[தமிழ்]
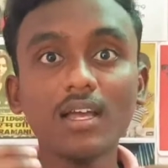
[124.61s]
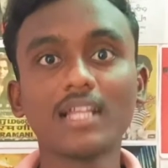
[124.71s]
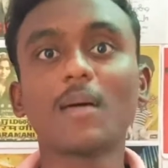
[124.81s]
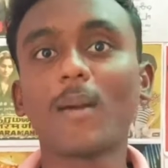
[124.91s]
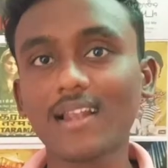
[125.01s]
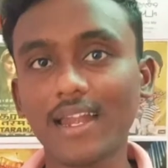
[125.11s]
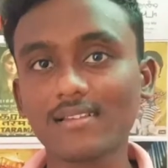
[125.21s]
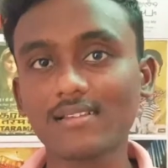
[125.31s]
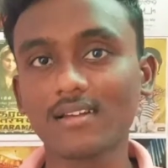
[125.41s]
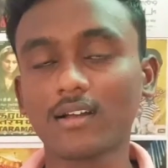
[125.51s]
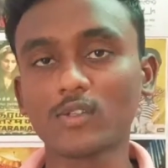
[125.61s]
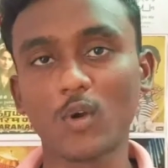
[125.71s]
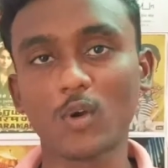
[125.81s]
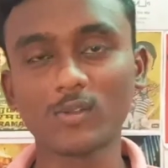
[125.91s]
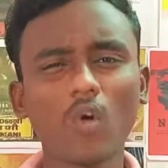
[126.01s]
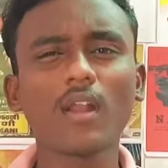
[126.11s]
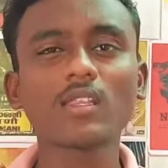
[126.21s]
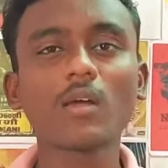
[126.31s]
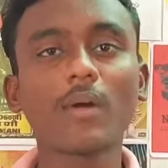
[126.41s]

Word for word: இந்த படத்தில் வச்சிருக்காங்கன்னு தான் சொல்லணும் அதனால் இந்த